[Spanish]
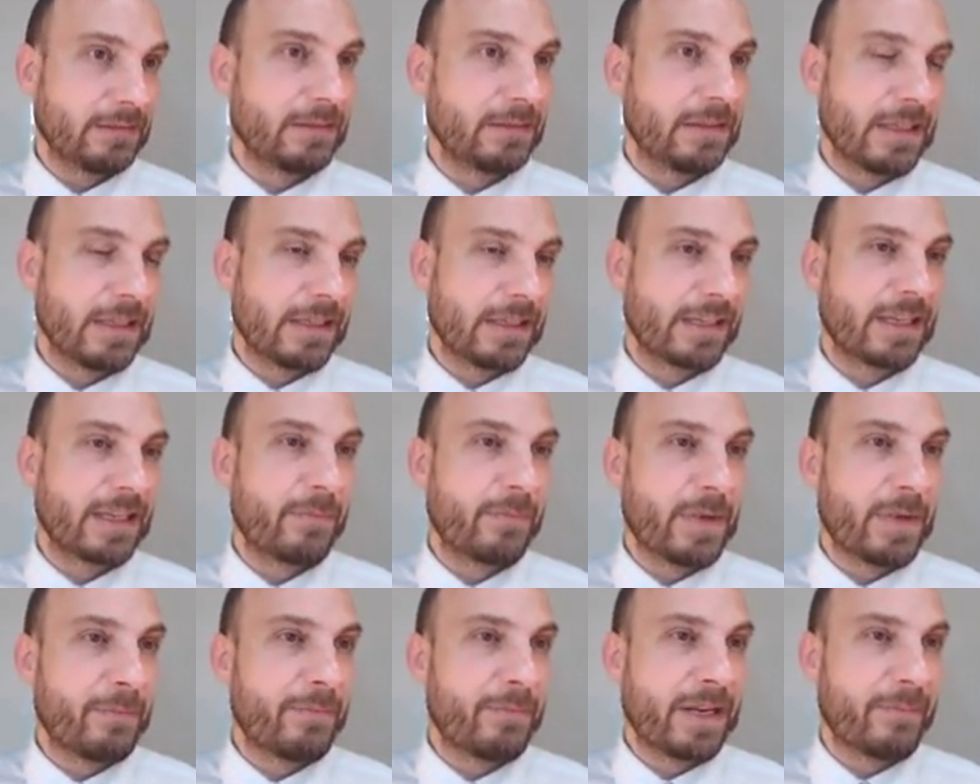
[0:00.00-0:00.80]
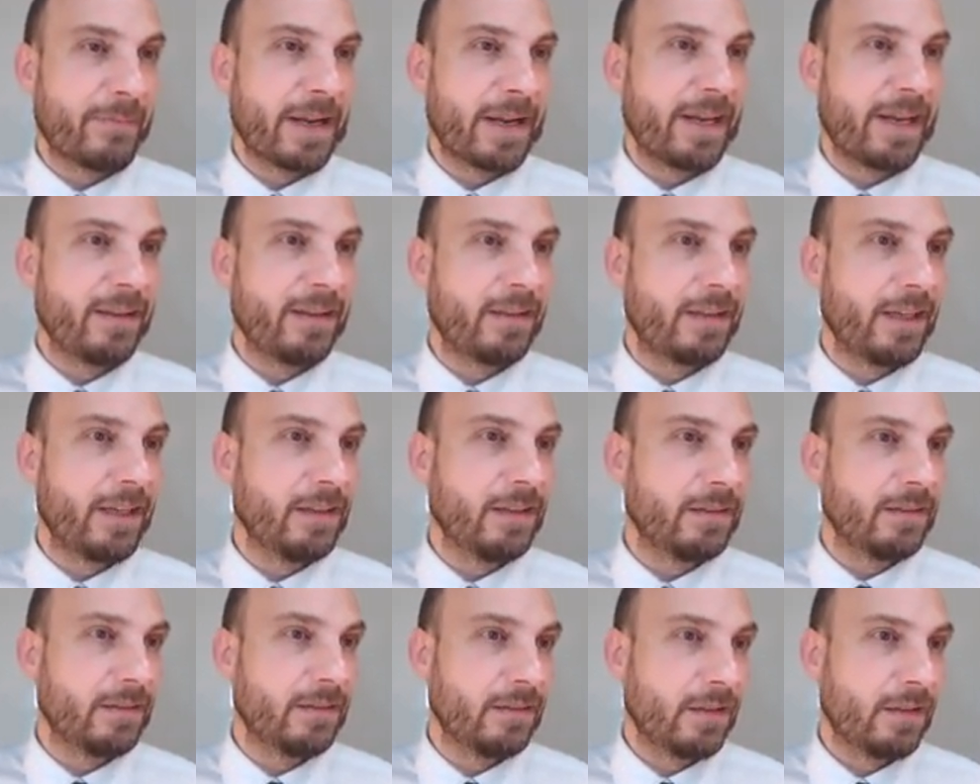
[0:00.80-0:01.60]
del régimen
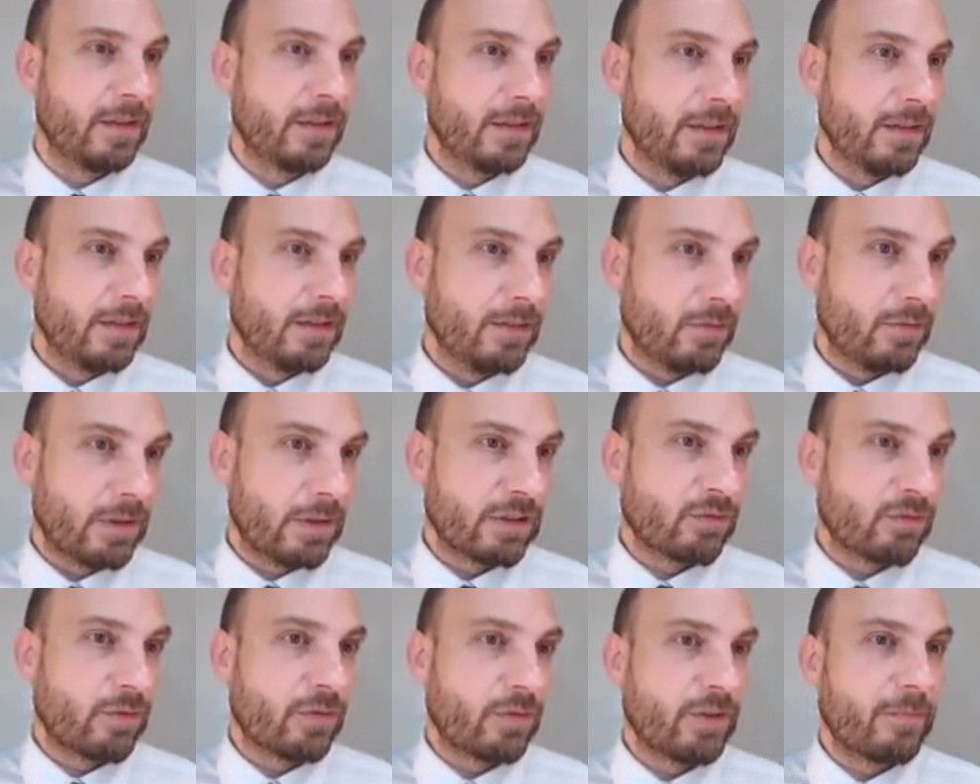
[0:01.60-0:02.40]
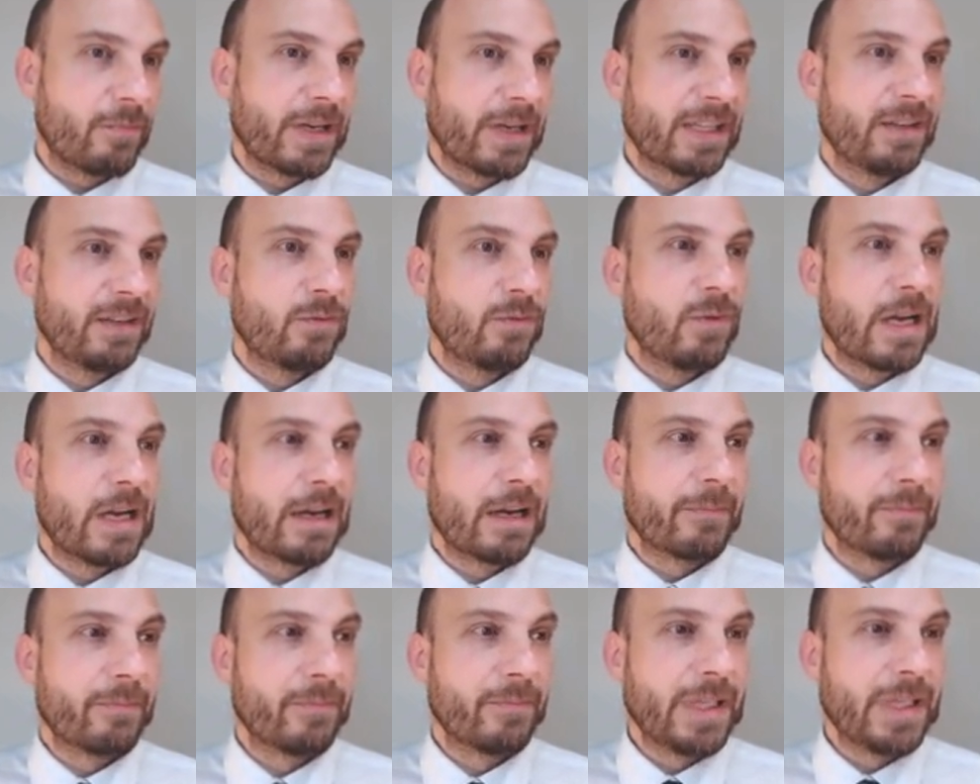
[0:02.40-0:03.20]
permanente o la solución
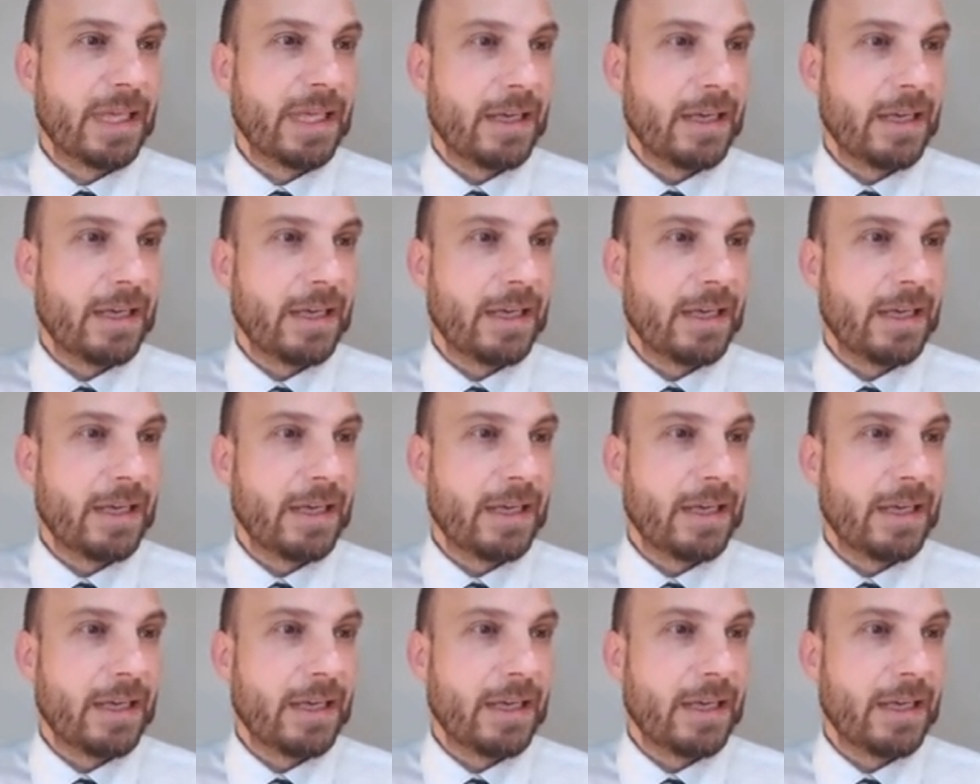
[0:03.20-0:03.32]
particular